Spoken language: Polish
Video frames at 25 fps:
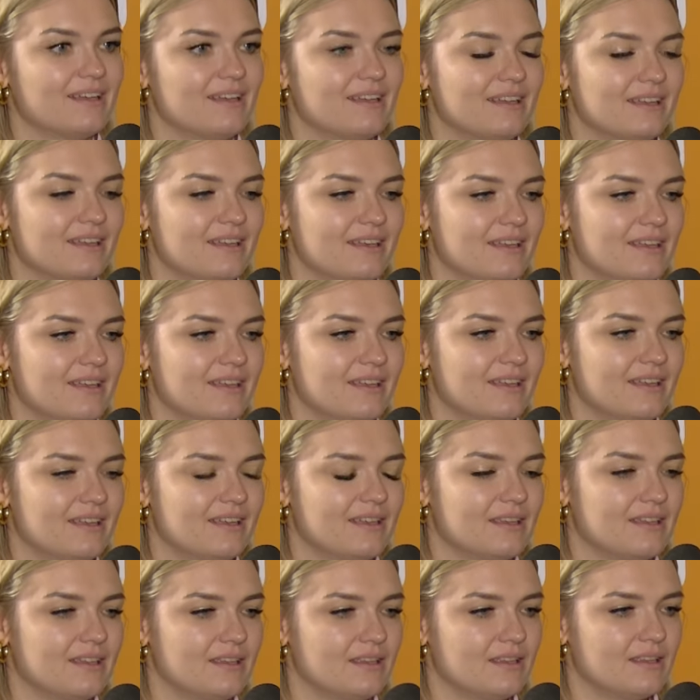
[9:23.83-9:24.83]
E,
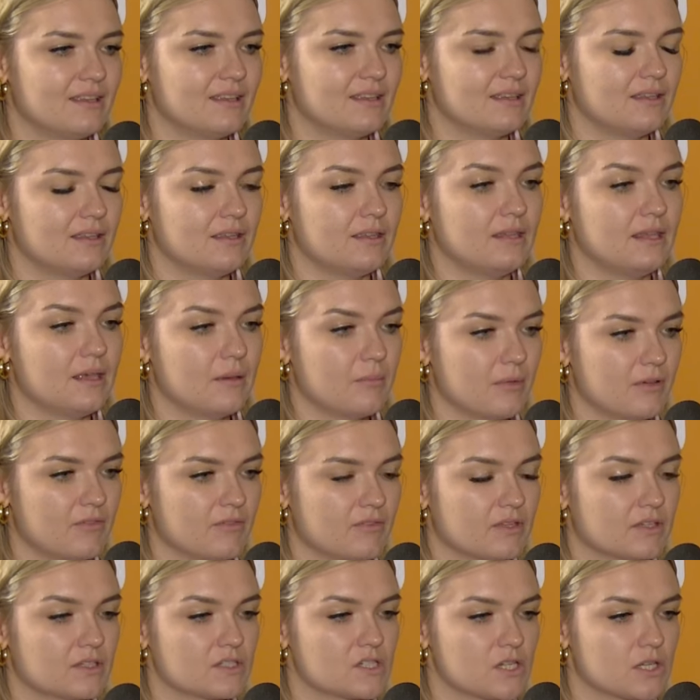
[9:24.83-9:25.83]
nie ma
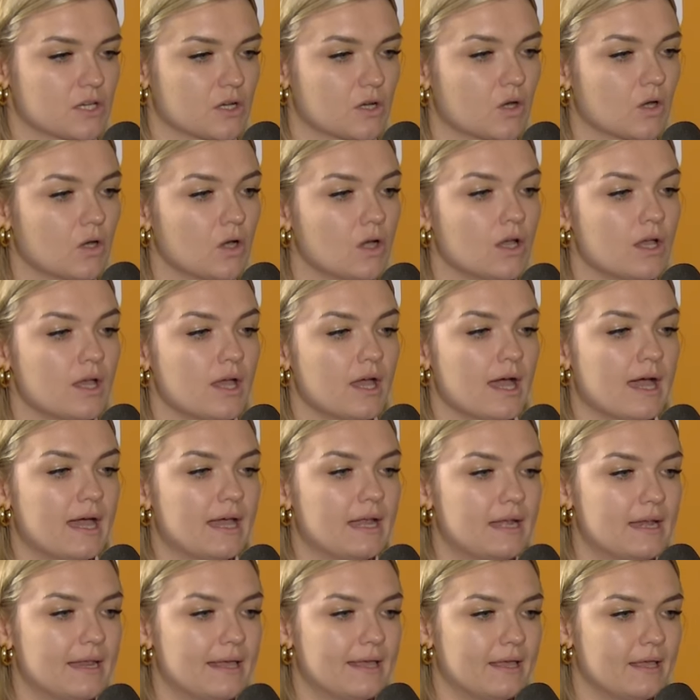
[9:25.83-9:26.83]
większego,
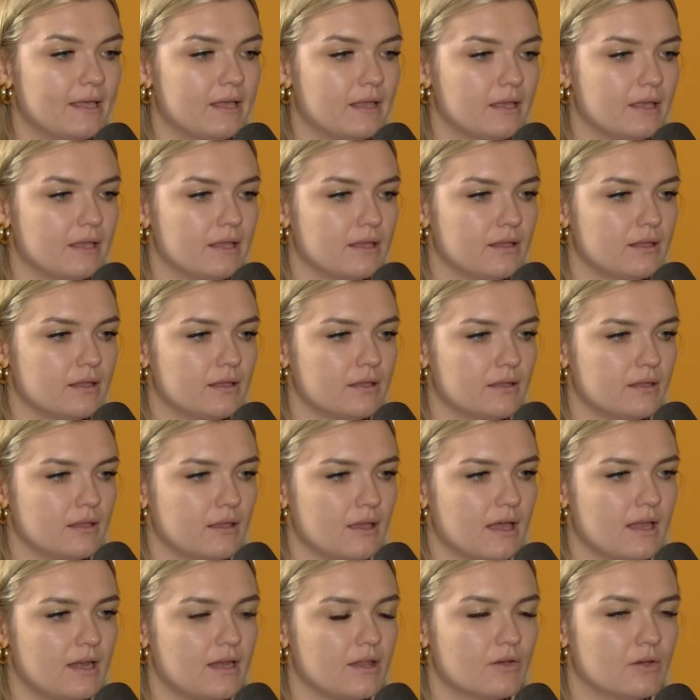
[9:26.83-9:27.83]
ale,
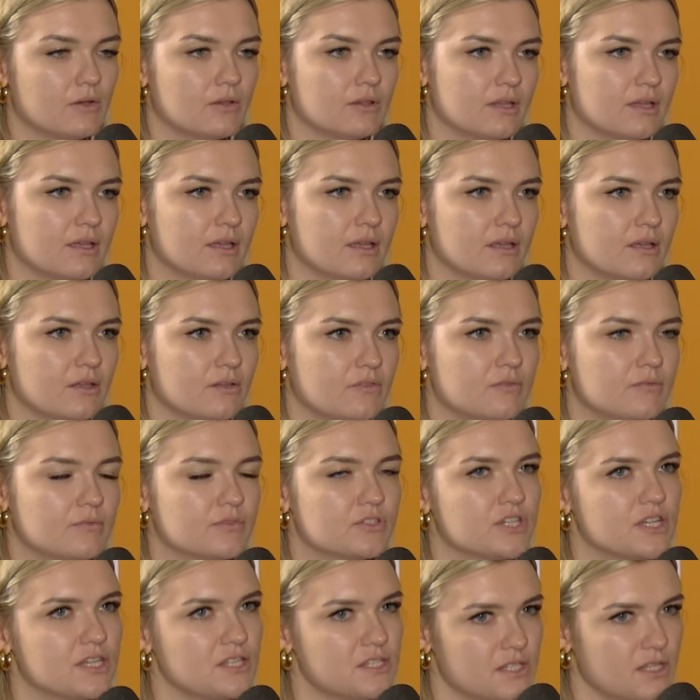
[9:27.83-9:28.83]
ale ona
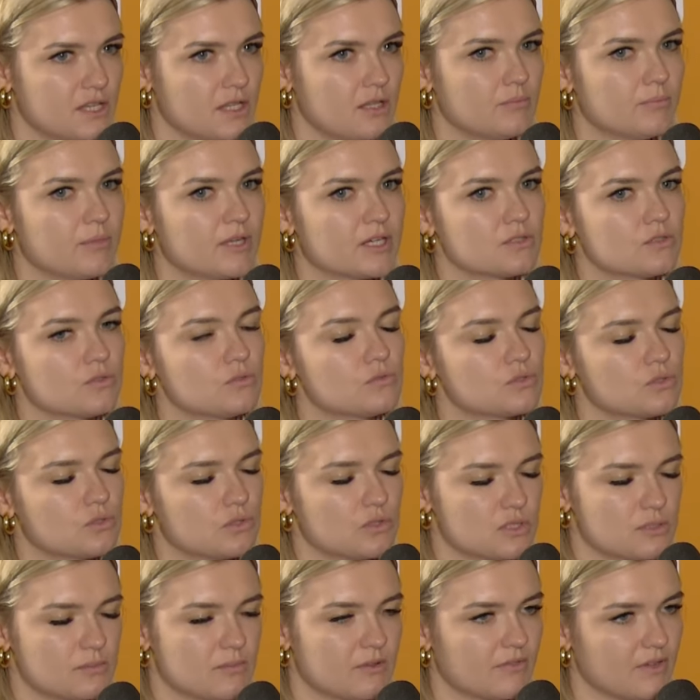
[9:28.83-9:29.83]
wcześniej bardzo dużo
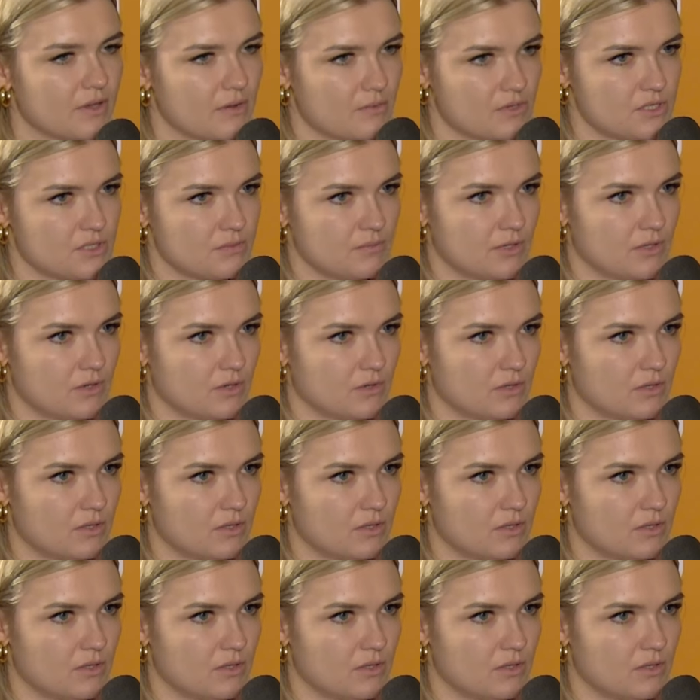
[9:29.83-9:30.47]
rozmawiałyśmy mhm.